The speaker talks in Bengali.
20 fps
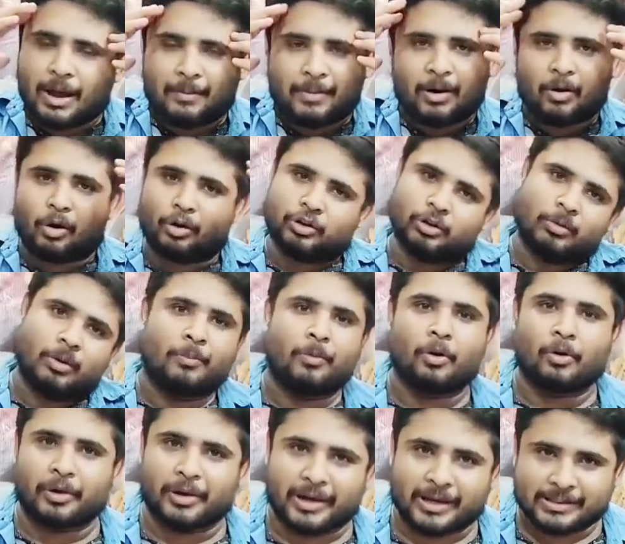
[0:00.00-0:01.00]
আমার
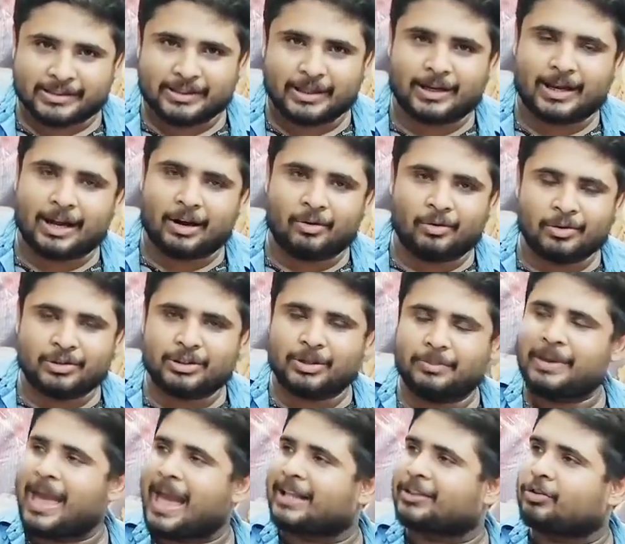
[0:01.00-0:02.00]
হতভম্ব হয়ে গেছি তার কারণ হচ্ছে
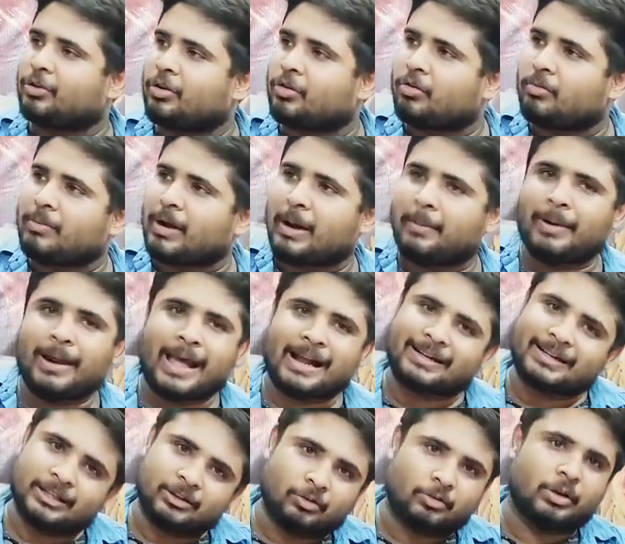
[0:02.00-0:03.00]
আমি এত রকম খাবার
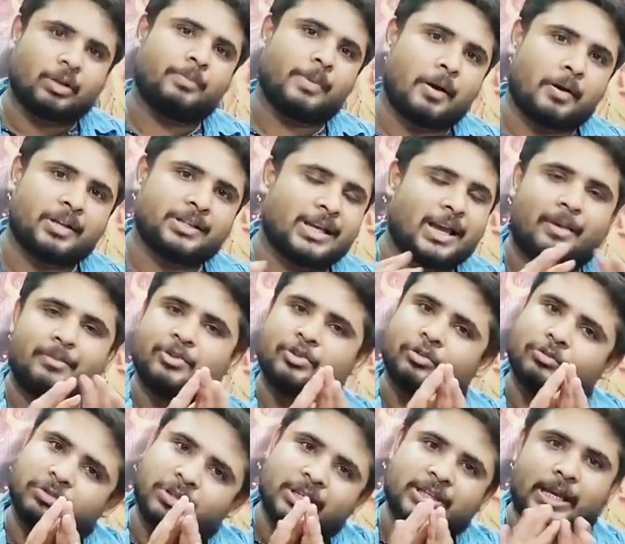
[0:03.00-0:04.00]
একটা দোকানে পাওয়া যায় আমি
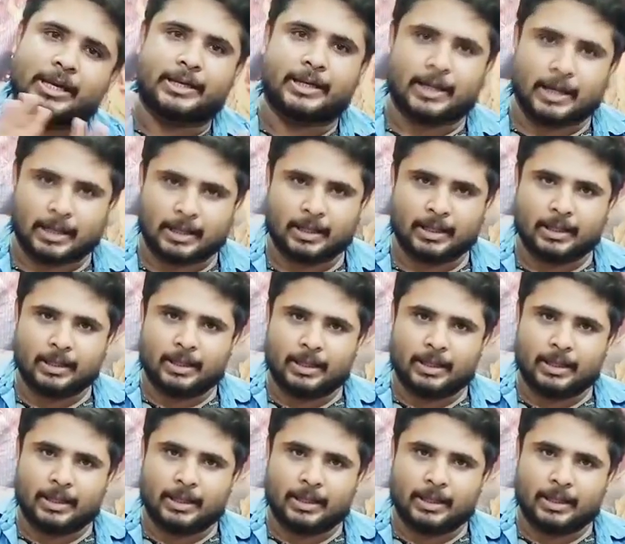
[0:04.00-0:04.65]
সত্যিই জানি না